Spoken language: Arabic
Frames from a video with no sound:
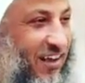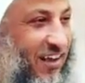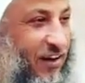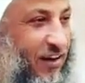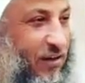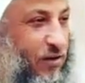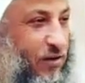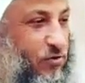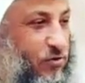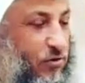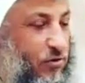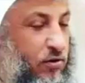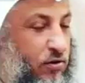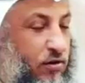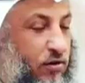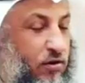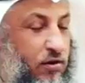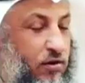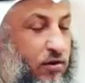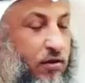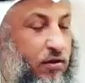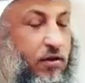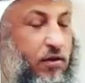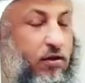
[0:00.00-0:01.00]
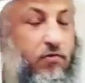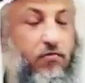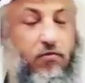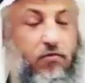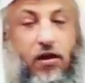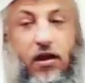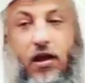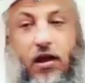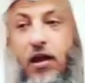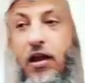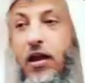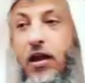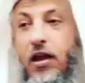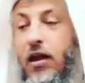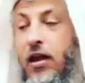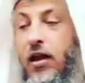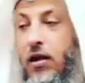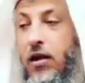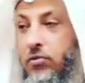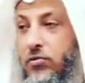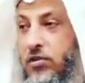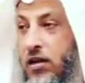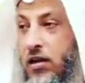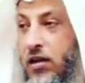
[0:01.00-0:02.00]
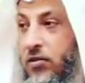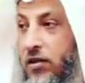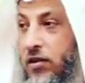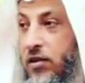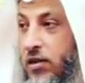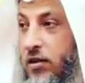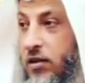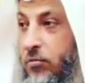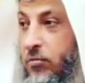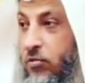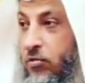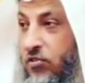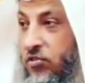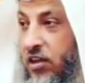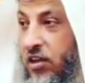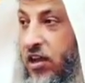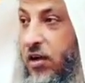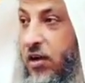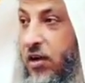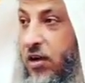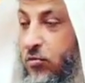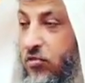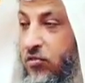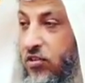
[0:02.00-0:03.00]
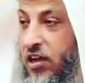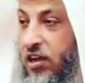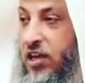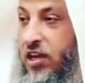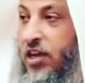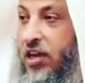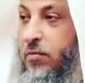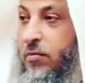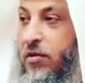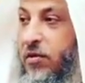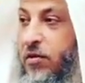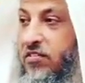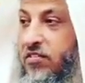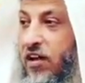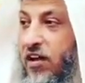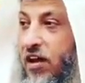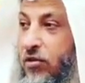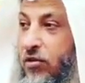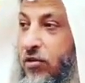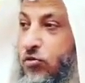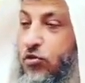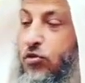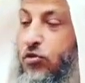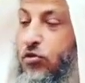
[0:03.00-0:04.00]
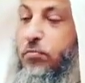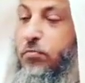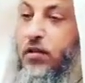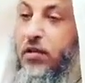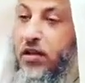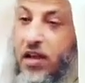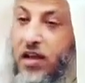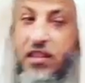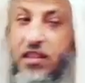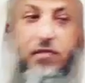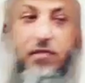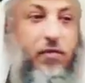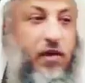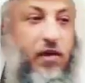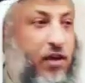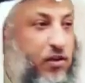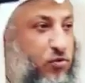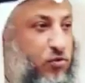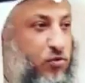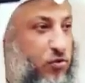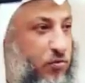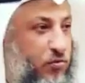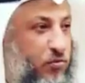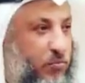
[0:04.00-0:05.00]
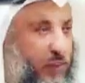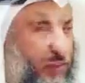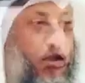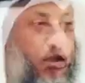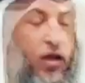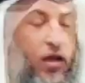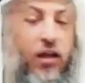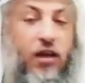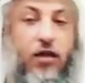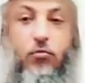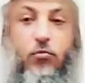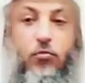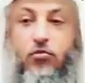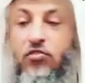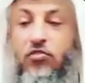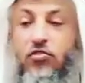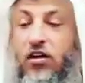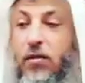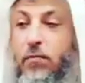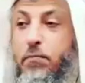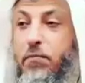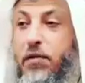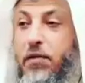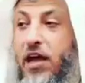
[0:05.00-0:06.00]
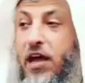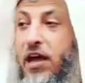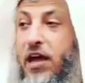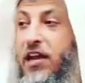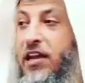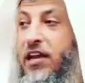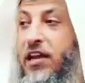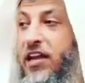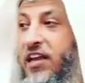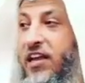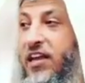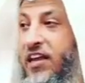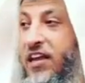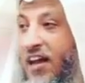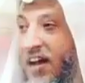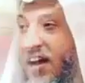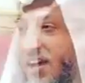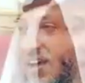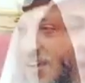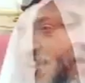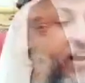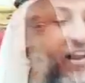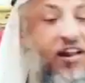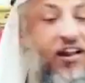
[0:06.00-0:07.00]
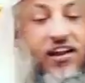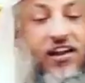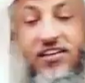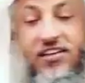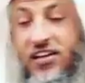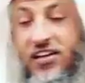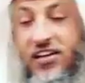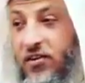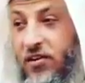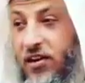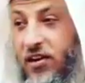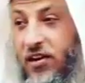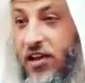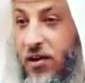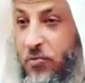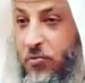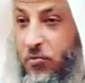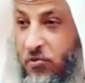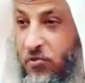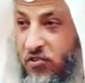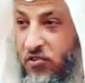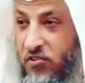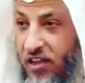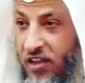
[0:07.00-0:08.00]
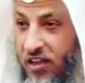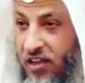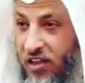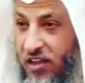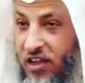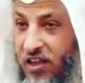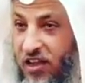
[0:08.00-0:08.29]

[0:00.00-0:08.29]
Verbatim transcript: الرجل فقال الله جل وعلا لموسى يا موسى إنما سقيتكم بالذي منعتكم به فقال موسى ربي أرني إياه قال الله جل وعلا يا موسى